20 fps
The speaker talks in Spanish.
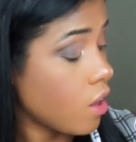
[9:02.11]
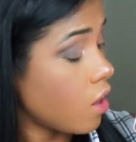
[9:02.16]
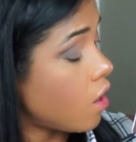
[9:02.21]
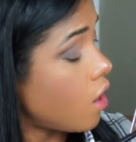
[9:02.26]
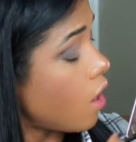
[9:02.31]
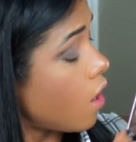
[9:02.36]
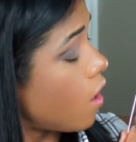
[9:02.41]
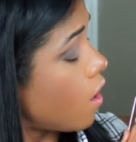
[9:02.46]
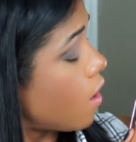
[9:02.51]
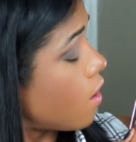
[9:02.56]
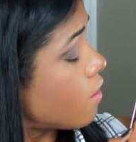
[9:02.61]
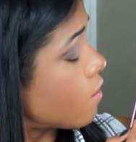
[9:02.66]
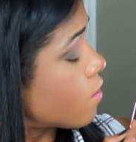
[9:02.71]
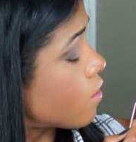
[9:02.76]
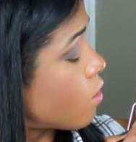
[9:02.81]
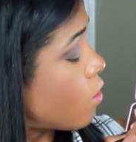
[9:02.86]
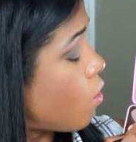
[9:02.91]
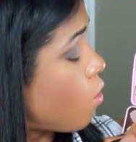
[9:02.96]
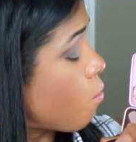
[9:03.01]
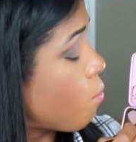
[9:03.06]
que es
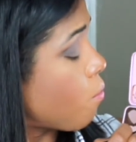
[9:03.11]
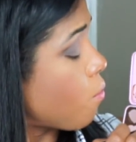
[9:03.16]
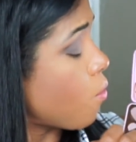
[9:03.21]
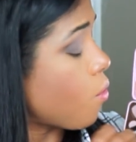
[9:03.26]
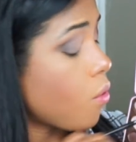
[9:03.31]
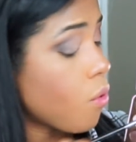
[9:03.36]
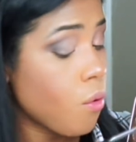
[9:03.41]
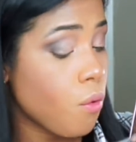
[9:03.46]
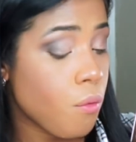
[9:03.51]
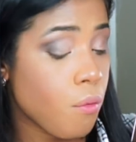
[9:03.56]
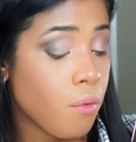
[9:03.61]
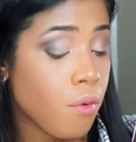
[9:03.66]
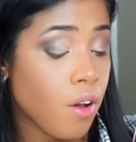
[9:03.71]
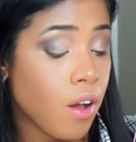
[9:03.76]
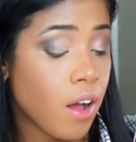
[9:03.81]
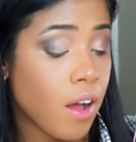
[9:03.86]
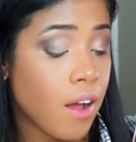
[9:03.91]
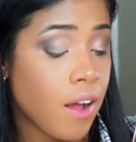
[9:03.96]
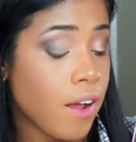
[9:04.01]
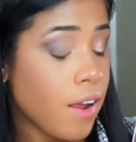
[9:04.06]
como
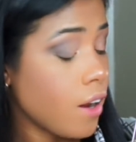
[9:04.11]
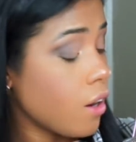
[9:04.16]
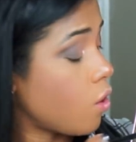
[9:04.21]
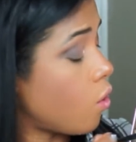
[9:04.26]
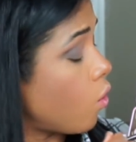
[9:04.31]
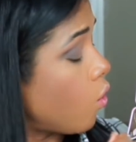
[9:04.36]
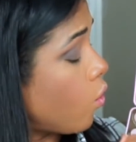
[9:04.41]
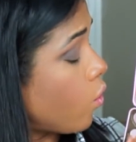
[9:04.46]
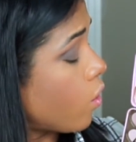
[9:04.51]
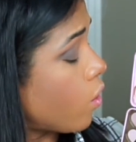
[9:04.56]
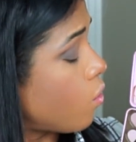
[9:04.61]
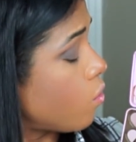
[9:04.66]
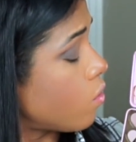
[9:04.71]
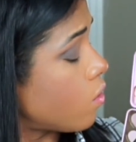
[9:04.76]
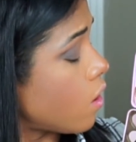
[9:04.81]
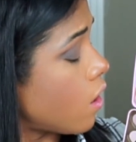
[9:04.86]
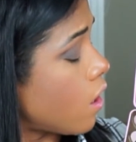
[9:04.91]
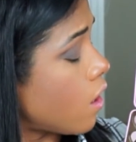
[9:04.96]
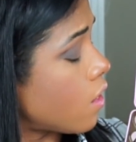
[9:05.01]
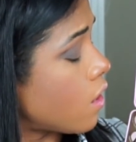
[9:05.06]
el color que
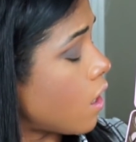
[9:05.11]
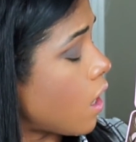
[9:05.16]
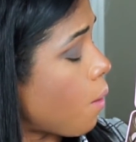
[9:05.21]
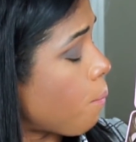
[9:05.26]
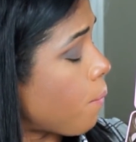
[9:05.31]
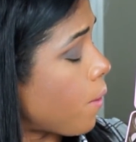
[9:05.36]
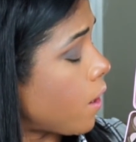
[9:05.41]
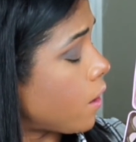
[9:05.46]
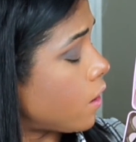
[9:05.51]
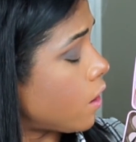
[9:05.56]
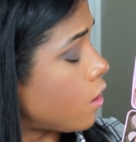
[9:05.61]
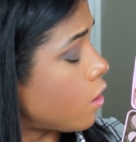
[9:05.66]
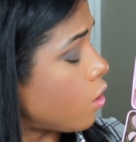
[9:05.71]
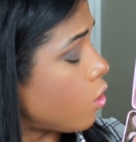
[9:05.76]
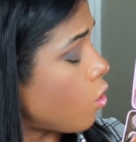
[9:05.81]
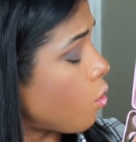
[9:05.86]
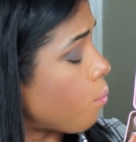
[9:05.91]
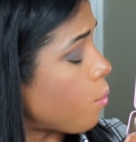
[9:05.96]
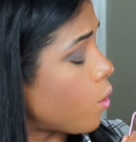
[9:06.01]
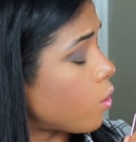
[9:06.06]
usé de la paleta
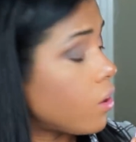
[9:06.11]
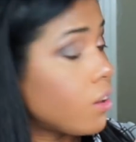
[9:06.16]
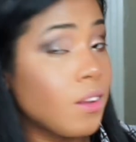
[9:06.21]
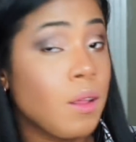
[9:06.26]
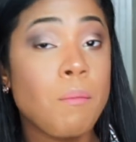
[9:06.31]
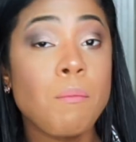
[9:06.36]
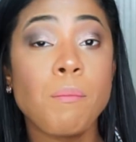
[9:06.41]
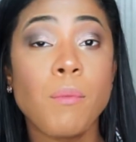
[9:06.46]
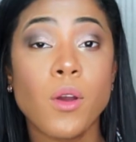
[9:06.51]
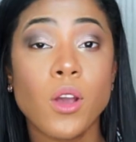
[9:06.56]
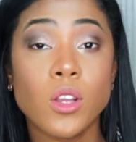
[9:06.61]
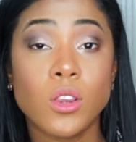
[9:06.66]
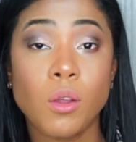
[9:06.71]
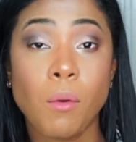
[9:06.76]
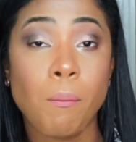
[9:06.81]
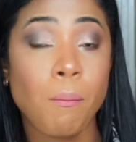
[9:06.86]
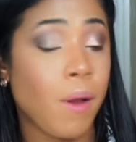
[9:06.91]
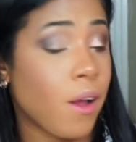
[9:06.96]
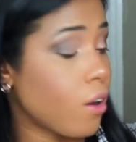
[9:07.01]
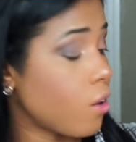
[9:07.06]
anterior, pero este está un
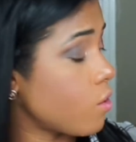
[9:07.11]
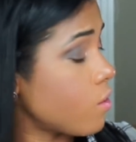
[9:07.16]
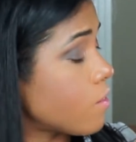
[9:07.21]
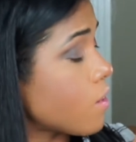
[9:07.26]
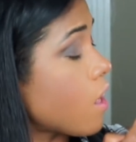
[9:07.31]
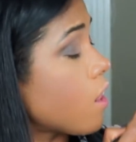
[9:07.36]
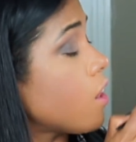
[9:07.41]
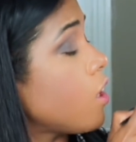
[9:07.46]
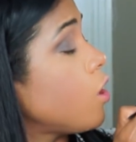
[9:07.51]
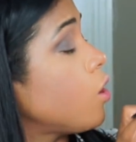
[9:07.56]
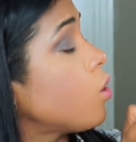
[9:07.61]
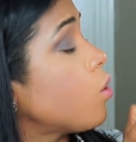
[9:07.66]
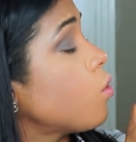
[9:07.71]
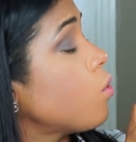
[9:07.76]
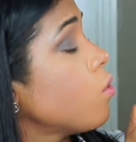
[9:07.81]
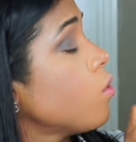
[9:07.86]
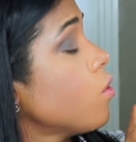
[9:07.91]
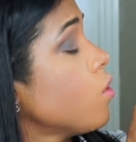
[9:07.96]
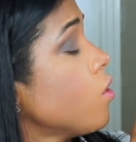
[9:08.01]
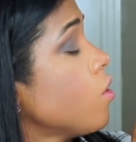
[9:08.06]
poquito más
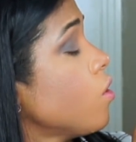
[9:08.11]
rosadito.